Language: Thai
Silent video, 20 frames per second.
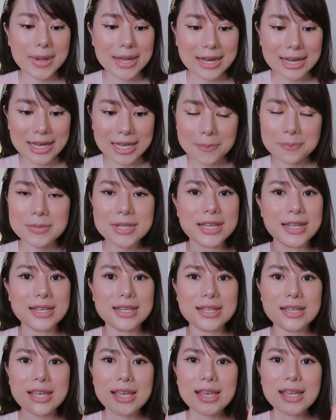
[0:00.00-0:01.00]
เป็นลิปทิน
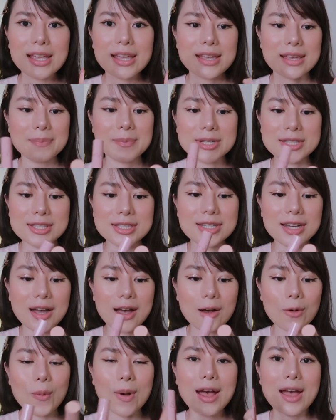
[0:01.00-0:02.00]
ที่เหมือนชื่อ
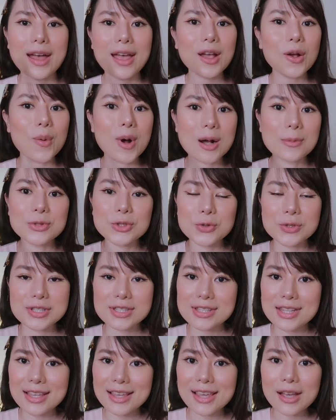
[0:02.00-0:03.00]
เขาอะให้ความจู
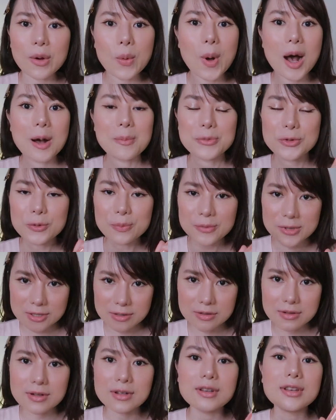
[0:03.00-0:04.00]
ซี่ความชุ่ม
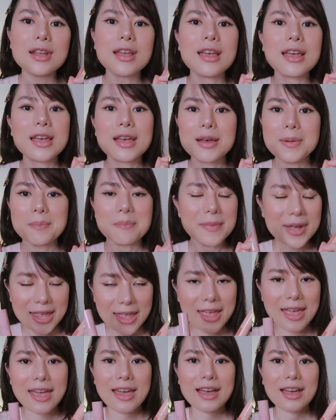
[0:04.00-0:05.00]
ชื้นไม่
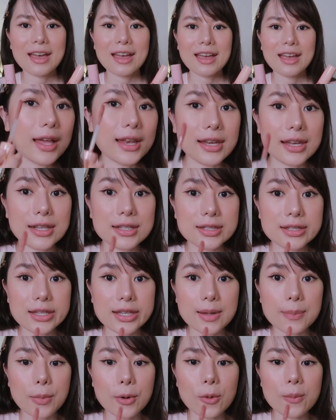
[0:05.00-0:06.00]
แห้งอันนี้
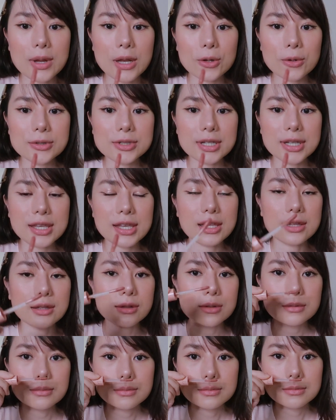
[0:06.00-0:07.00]
สี Pomelo Skin
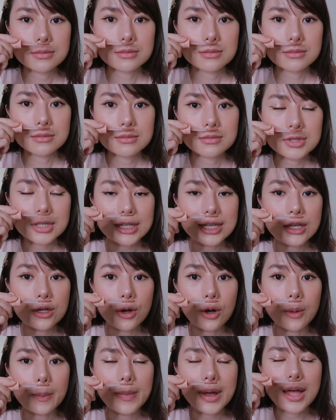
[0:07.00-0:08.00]
กลิ่น
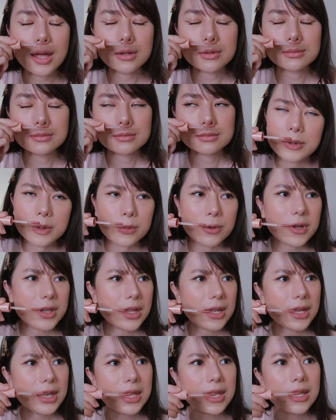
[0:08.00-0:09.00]
หอมมากเหมือนพวก
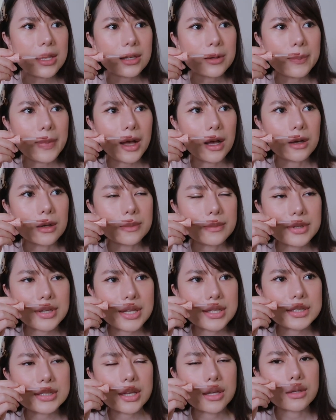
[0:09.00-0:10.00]
เยลลี่หรือเปล่าไม่
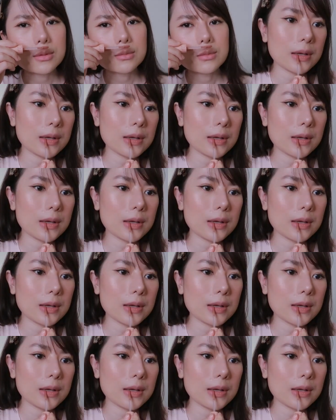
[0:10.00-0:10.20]
แน่ใจ